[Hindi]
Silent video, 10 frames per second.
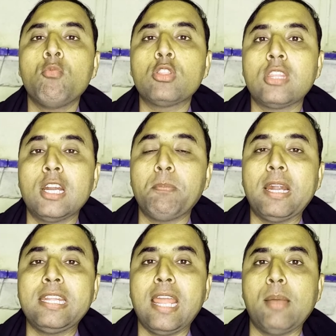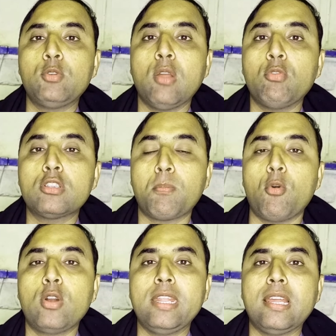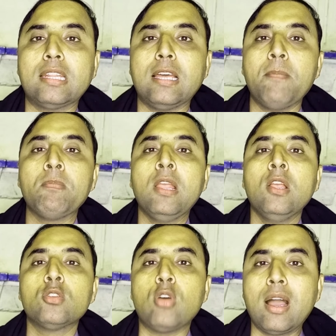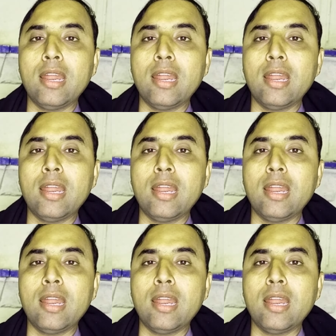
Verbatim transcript: वो थर्ड पार्टी ऐप जो है वो सपोर्ट नहीं करता सो so,